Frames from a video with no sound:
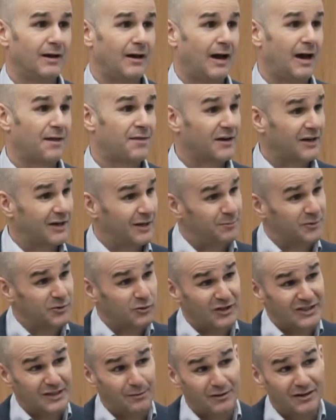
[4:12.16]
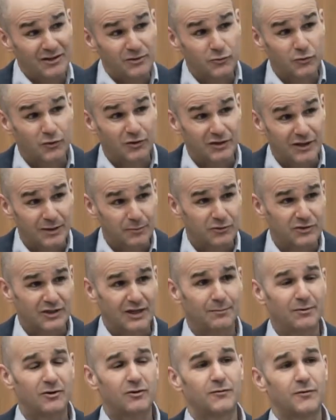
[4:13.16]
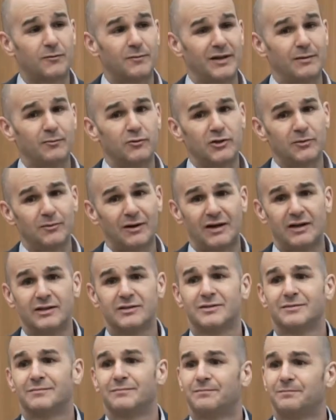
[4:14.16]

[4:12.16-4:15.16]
Hacer que las personas hablen de sus objetivos es la mejor forma de motivarlas.